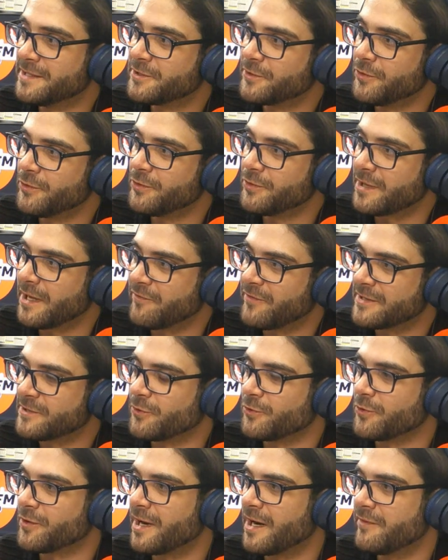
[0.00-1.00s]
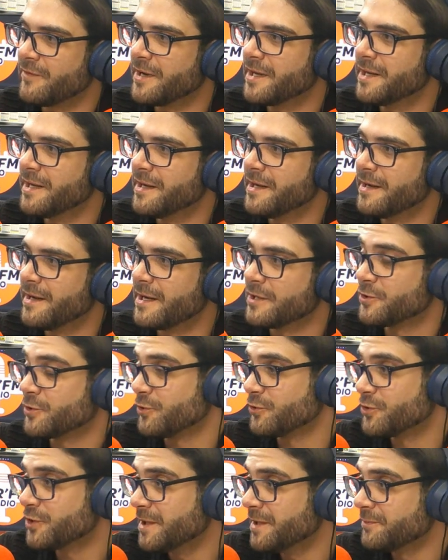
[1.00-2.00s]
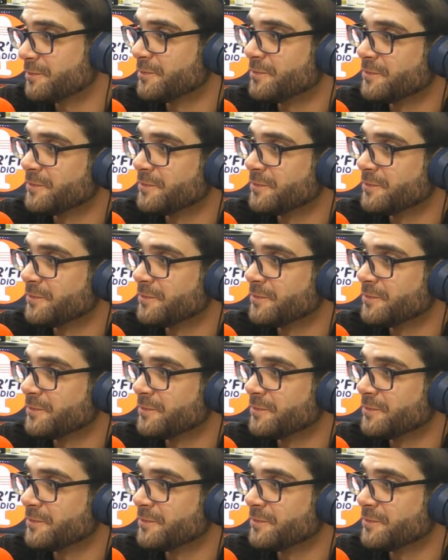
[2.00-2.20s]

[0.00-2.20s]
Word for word: Est-ce que ta façon de travailler a changé